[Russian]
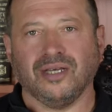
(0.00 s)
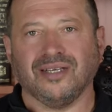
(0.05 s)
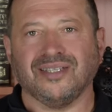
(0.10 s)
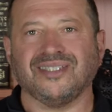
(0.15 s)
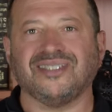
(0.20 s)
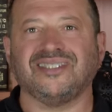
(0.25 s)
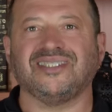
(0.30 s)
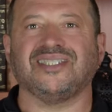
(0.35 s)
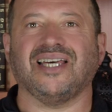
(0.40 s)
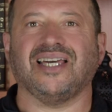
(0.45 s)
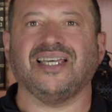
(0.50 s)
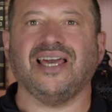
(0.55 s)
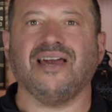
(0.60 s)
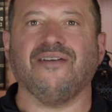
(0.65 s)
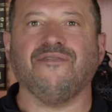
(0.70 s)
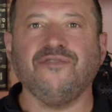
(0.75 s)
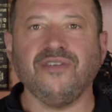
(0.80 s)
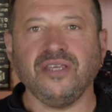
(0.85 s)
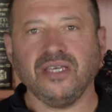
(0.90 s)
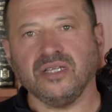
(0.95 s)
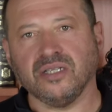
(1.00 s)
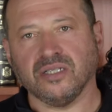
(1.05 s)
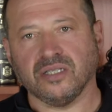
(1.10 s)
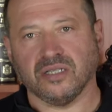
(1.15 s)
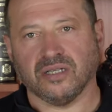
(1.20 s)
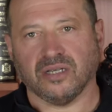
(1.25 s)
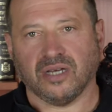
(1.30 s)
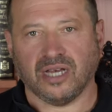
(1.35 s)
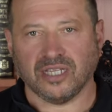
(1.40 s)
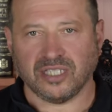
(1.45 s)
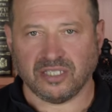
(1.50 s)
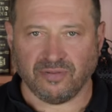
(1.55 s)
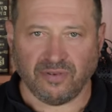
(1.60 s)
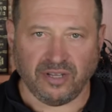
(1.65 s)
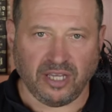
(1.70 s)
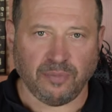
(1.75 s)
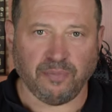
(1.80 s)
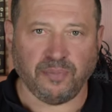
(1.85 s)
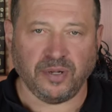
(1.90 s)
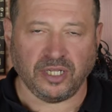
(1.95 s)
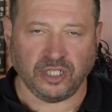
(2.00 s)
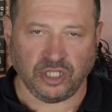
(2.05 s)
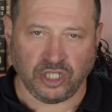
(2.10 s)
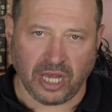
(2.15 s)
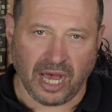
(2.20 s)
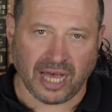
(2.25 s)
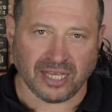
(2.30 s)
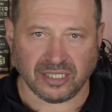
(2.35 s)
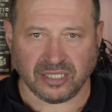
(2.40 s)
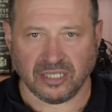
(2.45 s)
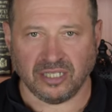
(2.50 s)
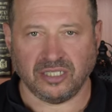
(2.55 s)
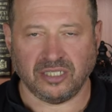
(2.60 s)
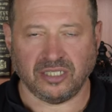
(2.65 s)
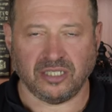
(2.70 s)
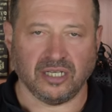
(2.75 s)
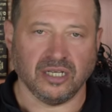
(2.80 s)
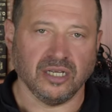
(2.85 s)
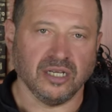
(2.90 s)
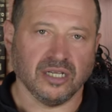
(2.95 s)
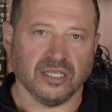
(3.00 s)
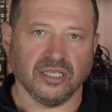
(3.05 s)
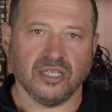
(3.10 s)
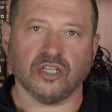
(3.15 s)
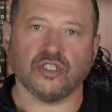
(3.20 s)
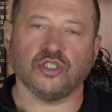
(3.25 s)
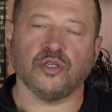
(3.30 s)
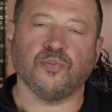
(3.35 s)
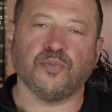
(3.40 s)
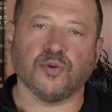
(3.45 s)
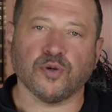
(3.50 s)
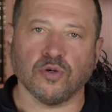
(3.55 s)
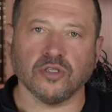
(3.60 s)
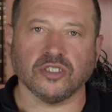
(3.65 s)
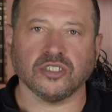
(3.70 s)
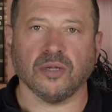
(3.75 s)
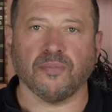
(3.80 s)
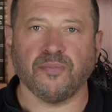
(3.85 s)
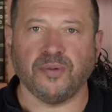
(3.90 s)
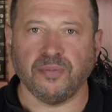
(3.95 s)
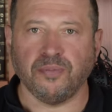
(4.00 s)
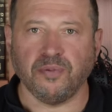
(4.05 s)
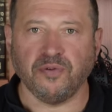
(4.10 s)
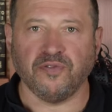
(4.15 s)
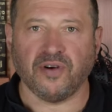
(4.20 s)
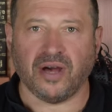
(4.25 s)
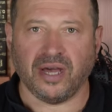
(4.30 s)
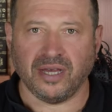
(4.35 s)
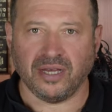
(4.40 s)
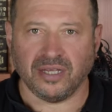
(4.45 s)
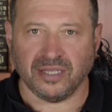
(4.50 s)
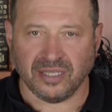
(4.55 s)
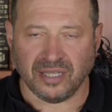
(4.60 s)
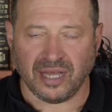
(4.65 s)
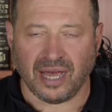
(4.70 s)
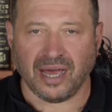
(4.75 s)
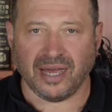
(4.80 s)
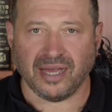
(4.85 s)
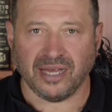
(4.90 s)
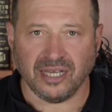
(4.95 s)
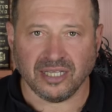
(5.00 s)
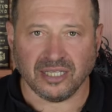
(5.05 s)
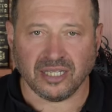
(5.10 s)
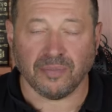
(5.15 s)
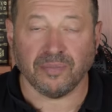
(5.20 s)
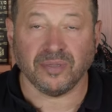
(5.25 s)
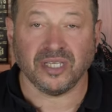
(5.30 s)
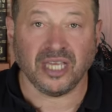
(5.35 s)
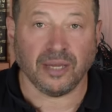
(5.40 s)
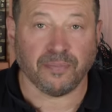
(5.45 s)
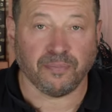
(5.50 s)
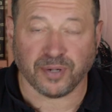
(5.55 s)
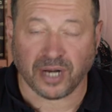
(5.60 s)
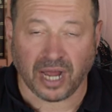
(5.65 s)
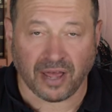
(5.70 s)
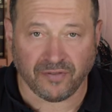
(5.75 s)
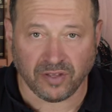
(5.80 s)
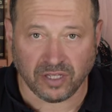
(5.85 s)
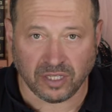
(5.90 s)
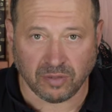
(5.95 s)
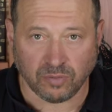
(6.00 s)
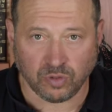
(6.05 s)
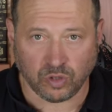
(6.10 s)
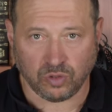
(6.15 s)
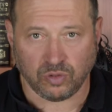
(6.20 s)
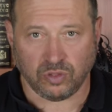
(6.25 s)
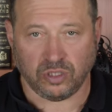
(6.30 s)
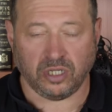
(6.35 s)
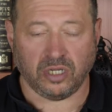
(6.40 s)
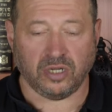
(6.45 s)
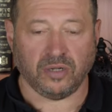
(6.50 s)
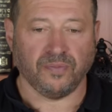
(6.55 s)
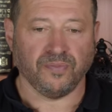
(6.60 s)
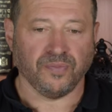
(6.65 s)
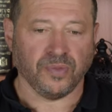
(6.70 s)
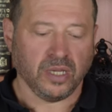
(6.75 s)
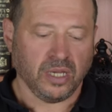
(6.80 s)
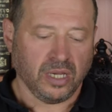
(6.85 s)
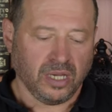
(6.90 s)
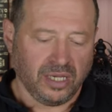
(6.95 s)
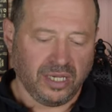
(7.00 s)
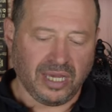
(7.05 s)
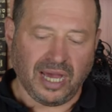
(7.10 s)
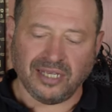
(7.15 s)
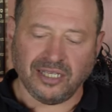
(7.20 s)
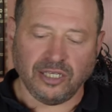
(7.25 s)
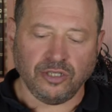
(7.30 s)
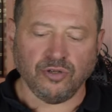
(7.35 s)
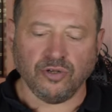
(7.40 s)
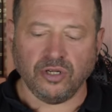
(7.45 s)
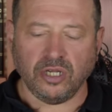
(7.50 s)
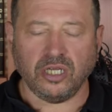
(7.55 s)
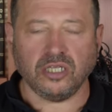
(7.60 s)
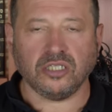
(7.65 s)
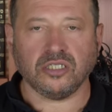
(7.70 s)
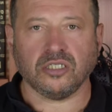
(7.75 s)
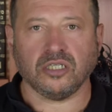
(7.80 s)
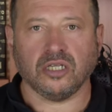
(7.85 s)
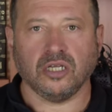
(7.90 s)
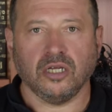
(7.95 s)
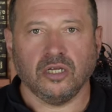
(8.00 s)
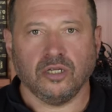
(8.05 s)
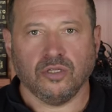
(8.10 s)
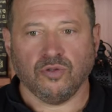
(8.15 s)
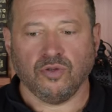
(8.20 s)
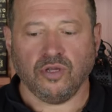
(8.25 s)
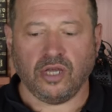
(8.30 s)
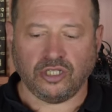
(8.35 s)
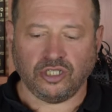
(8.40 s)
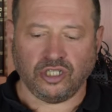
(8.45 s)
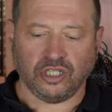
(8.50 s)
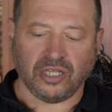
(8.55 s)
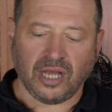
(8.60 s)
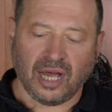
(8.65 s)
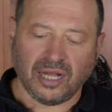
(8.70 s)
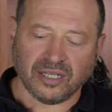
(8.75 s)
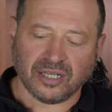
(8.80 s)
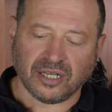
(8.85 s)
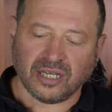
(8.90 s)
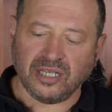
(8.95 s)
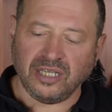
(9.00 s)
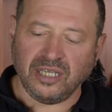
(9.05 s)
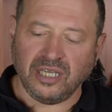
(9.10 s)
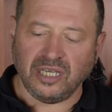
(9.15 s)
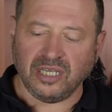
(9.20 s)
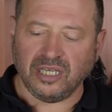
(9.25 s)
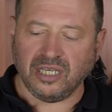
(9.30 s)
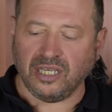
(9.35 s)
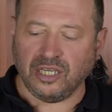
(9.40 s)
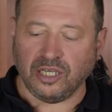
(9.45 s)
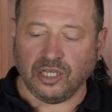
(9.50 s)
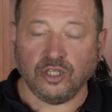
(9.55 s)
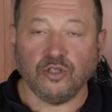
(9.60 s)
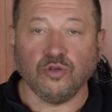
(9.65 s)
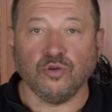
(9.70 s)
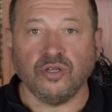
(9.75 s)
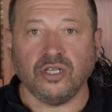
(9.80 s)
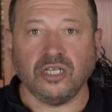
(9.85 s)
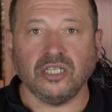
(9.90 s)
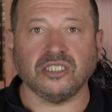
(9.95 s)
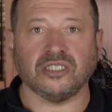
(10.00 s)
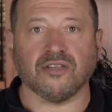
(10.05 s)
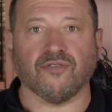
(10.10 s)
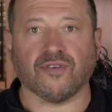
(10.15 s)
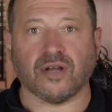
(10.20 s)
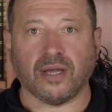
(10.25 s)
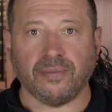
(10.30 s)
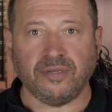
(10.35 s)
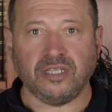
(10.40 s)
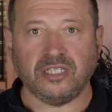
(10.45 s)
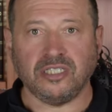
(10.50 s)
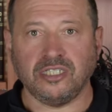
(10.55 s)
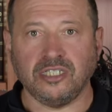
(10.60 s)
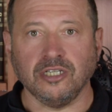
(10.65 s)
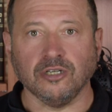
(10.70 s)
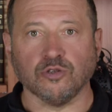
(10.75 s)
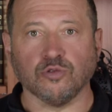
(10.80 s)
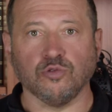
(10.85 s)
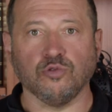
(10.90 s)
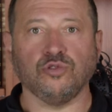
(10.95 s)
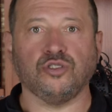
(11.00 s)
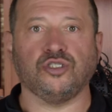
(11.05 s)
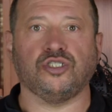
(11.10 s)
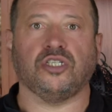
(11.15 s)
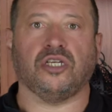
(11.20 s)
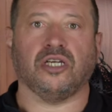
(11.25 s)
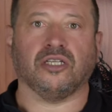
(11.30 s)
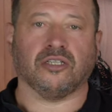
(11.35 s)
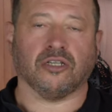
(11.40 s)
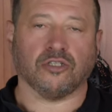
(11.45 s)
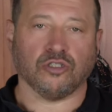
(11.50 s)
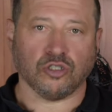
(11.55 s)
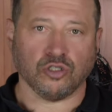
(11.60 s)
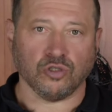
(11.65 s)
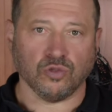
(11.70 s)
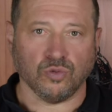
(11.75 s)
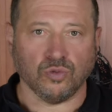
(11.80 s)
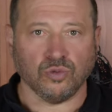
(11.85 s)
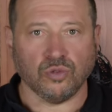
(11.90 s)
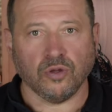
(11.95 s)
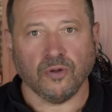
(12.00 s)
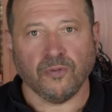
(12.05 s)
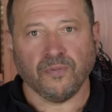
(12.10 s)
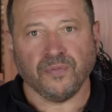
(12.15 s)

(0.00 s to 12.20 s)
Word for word: заявил о своей причастности, даже просто пребывая на этом неправедном суде. Я не юрист, но я читал книги юристов, комментирующие этот суд.